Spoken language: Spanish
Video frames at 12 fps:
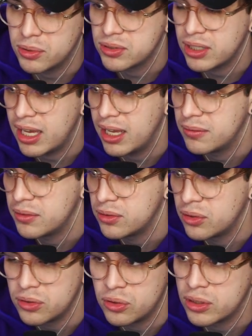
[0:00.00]
O sea,
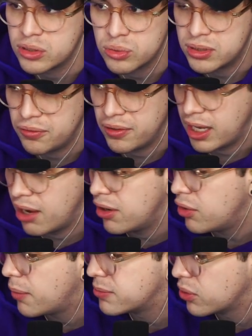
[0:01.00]
no, no es justificable
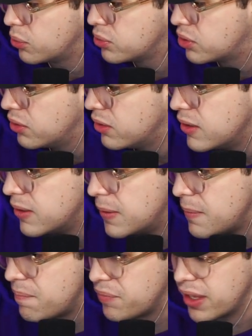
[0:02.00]
en lo absoluto.
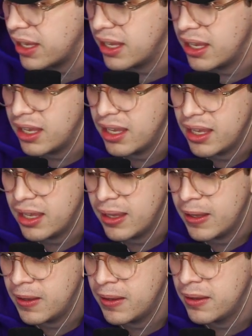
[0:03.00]

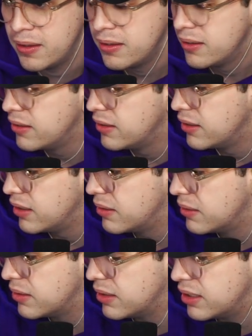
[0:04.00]
Eh,
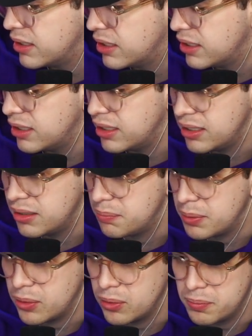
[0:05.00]
eh,
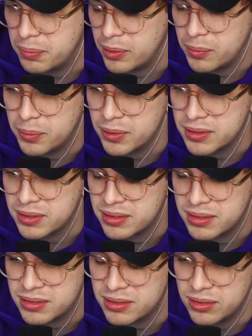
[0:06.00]
pero, pero
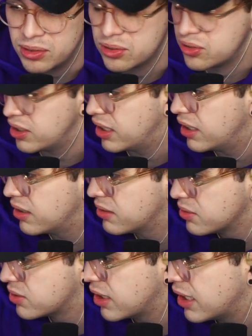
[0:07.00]
pues, no sé,
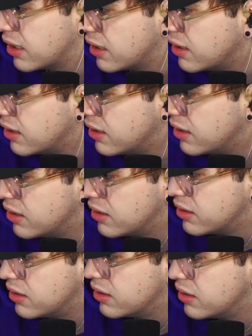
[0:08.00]
o sea,
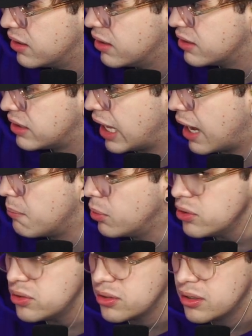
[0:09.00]
de
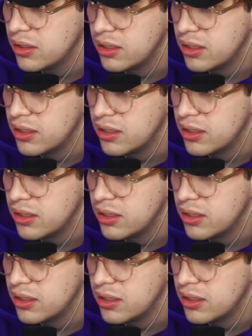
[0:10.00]
ambos.